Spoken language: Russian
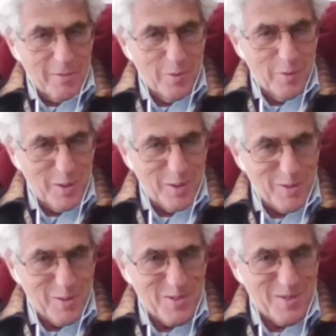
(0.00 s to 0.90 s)
как в том
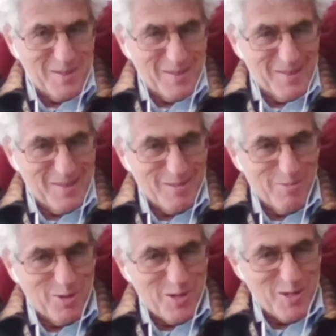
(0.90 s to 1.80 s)
анекдоте, когда ты
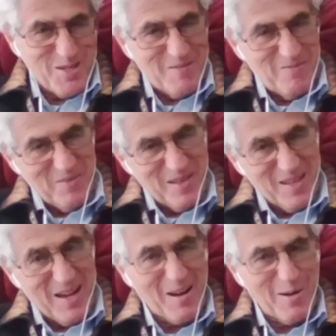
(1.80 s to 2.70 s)
смотришь,
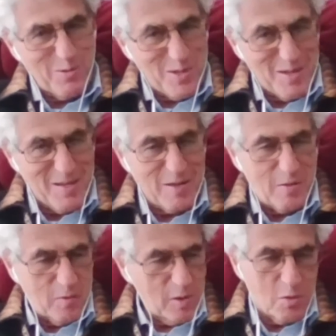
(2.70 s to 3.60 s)
как люди
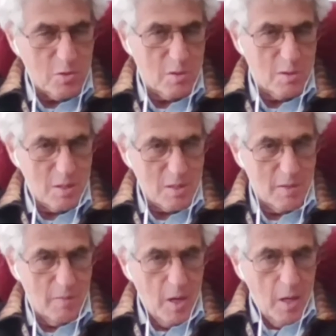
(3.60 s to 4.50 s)
реагируют, это очень
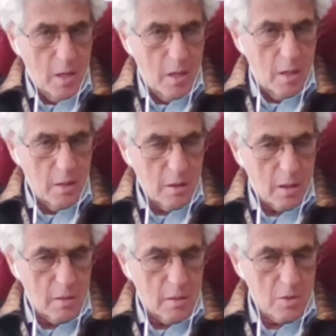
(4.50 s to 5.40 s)
интересно. И это,
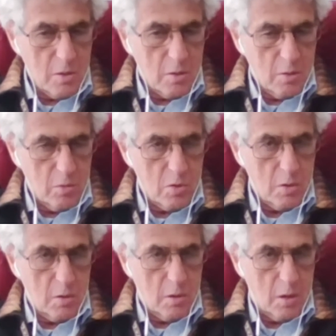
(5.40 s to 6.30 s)
конечно, тоже
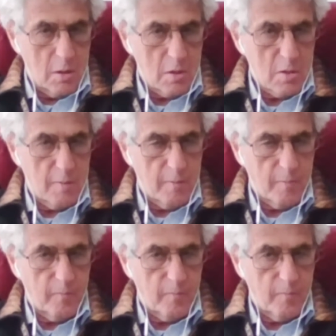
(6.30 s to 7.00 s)
конец.